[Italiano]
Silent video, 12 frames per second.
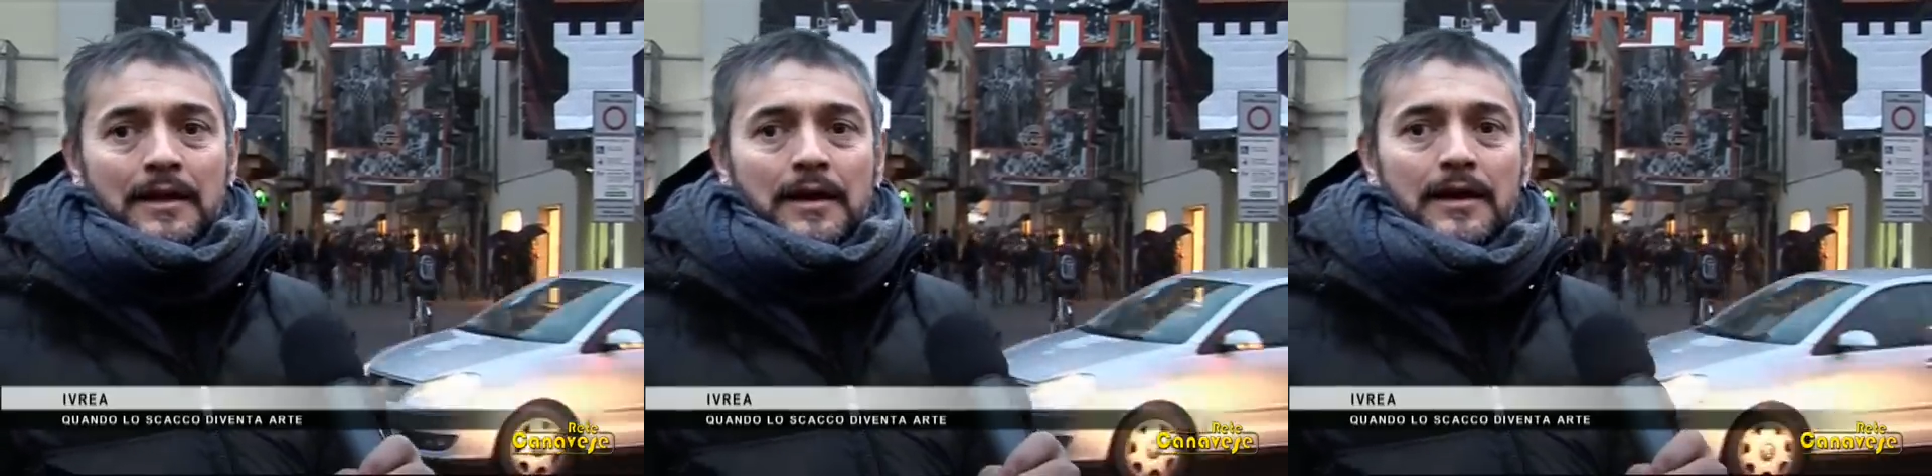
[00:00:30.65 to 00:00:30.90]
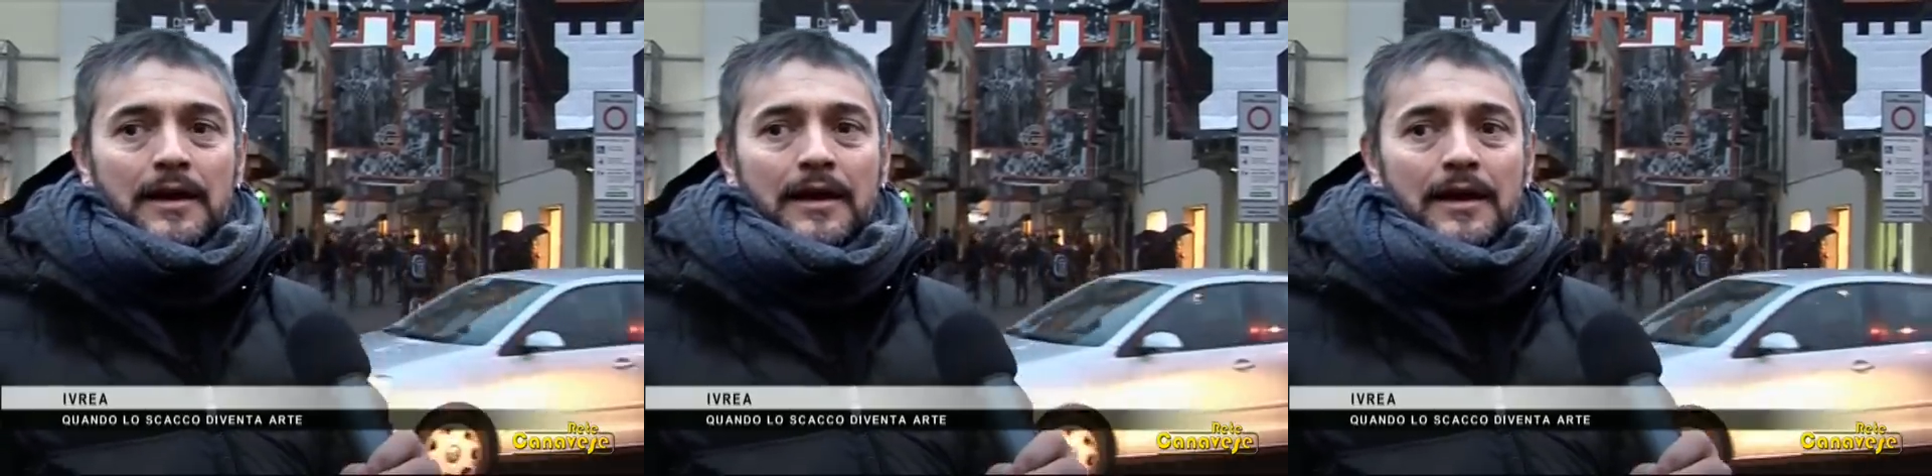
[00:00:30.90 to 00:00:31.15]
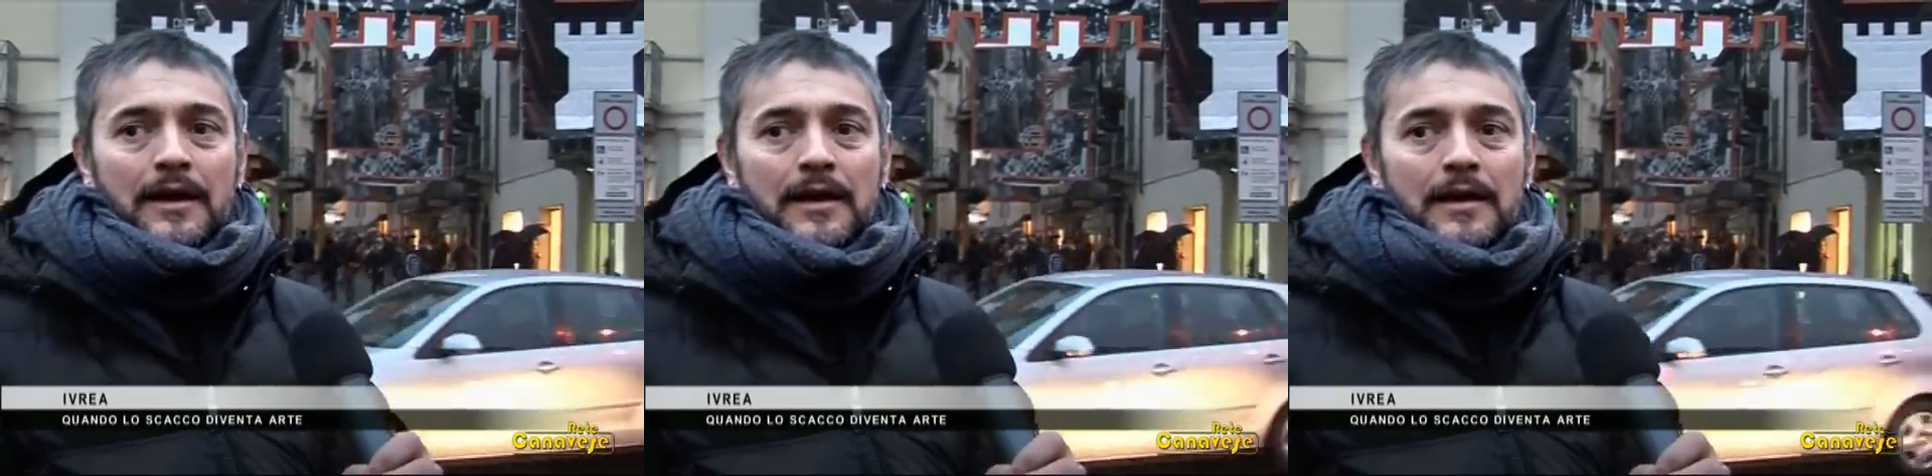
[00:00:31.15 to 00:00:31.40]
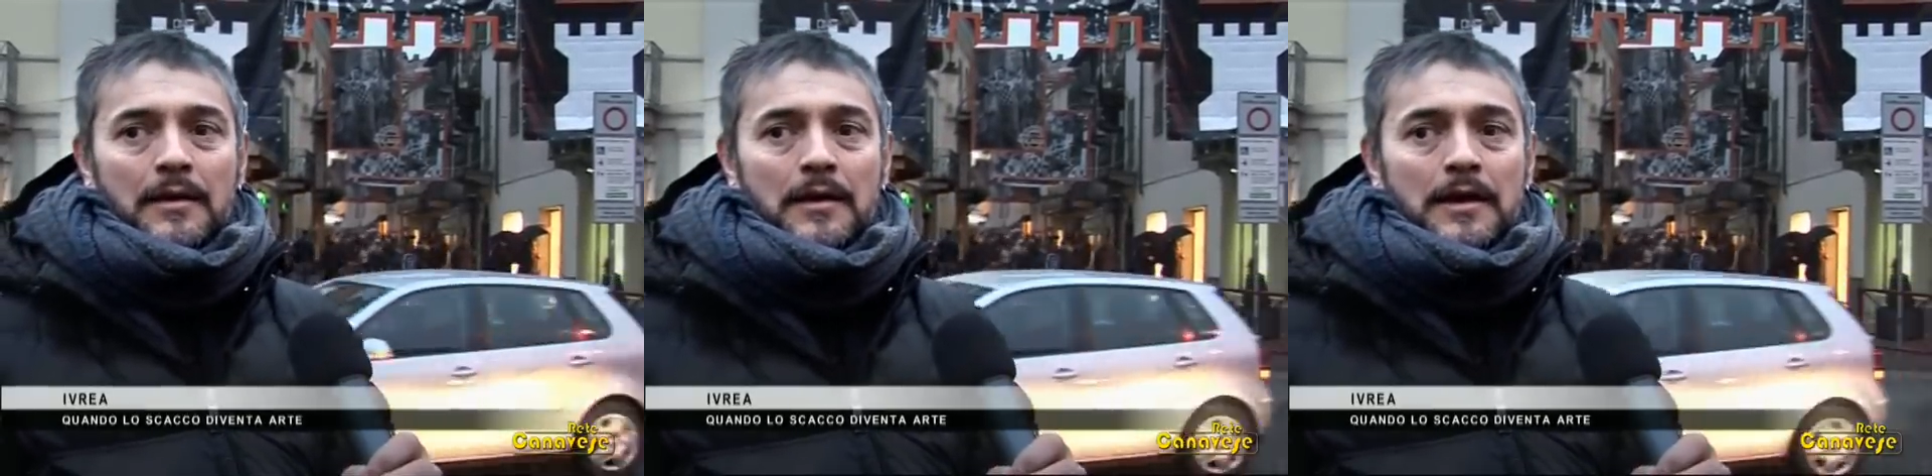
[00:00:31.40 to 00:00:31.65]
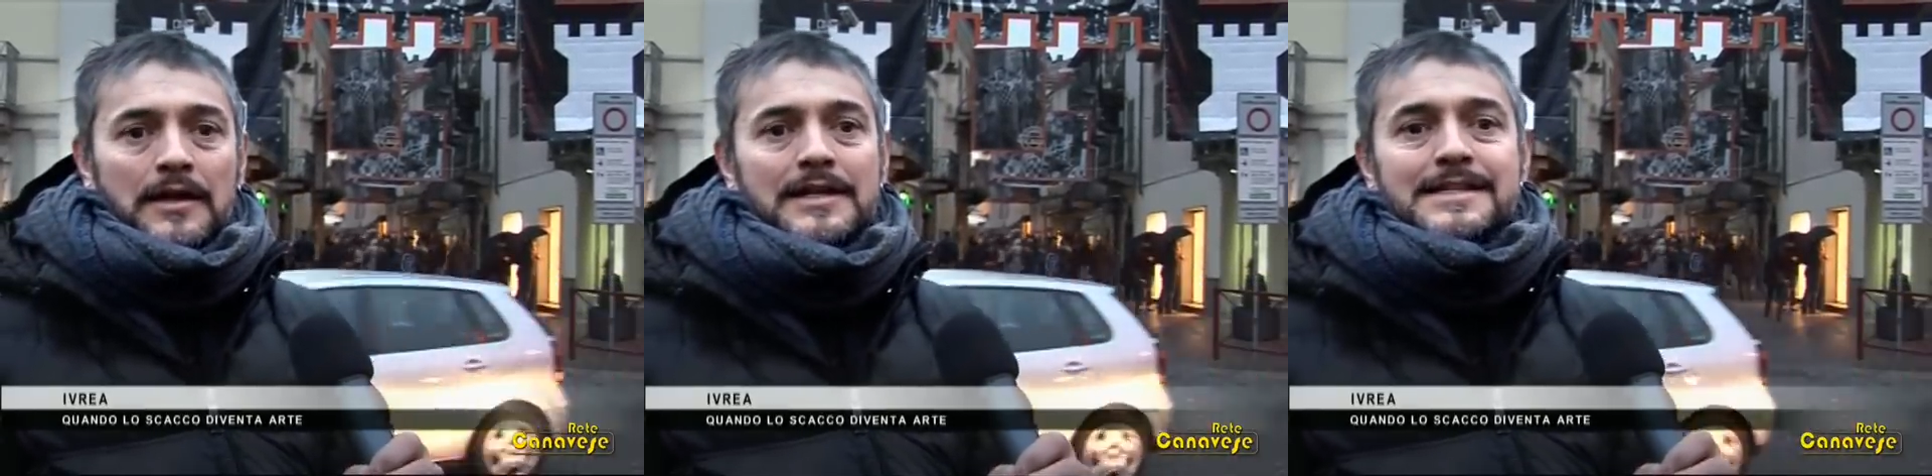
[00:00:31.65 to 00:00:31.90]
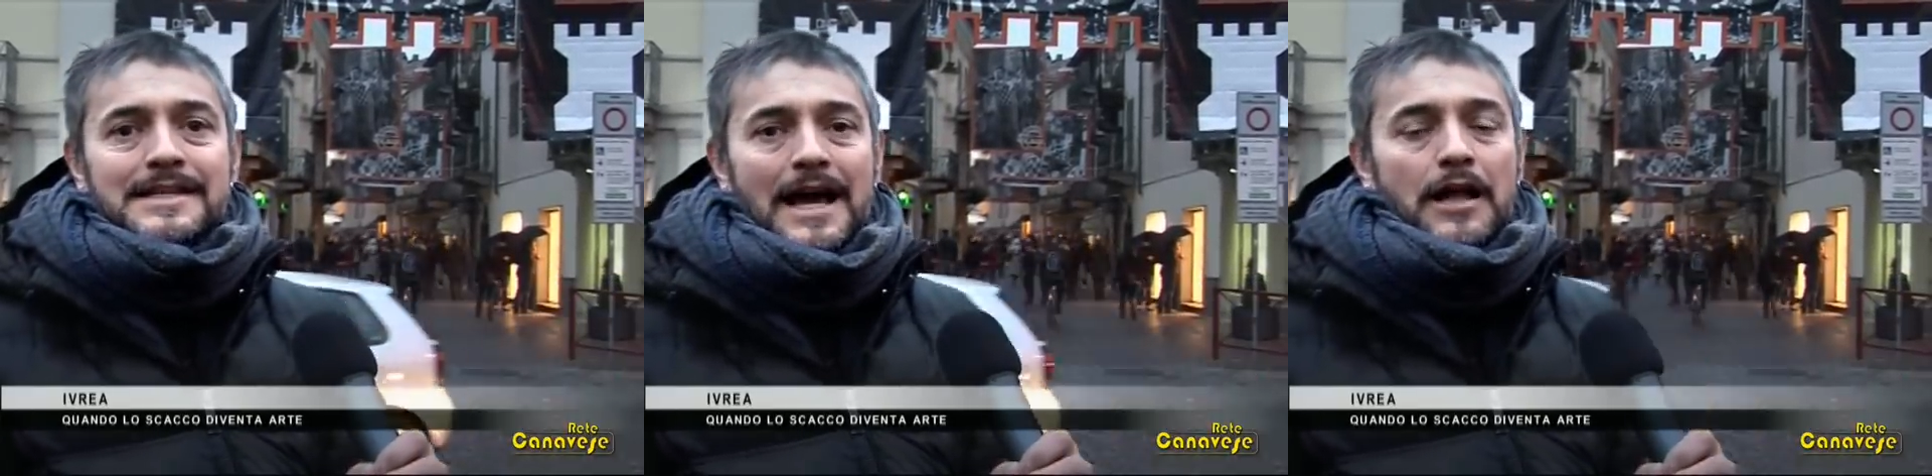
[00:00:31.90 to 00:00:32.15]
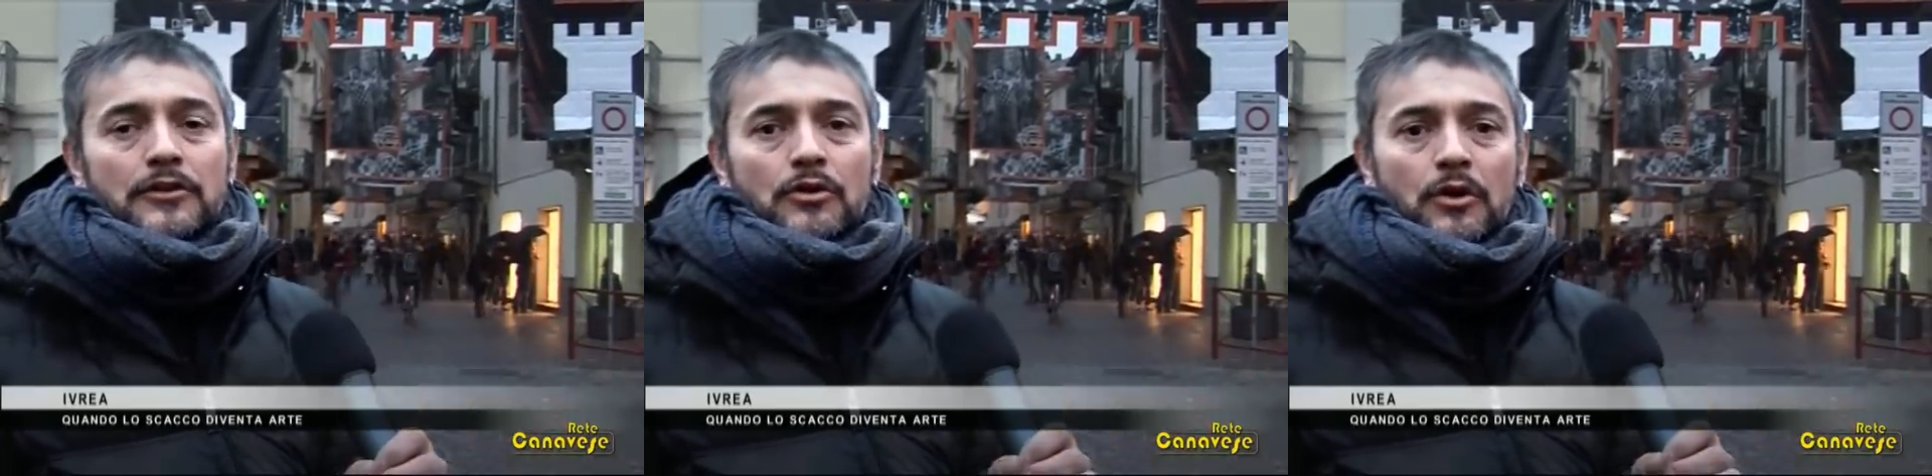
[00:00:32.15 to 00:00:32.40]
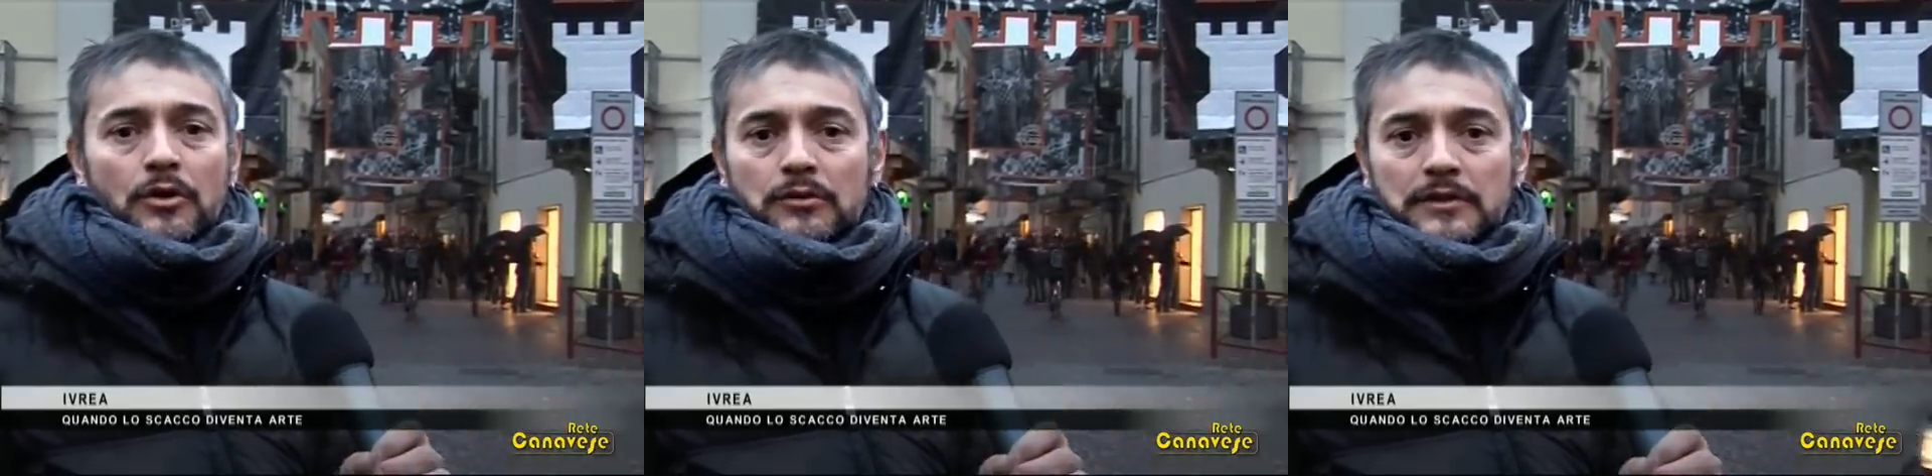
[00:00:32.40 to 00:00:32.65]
eh, iniziando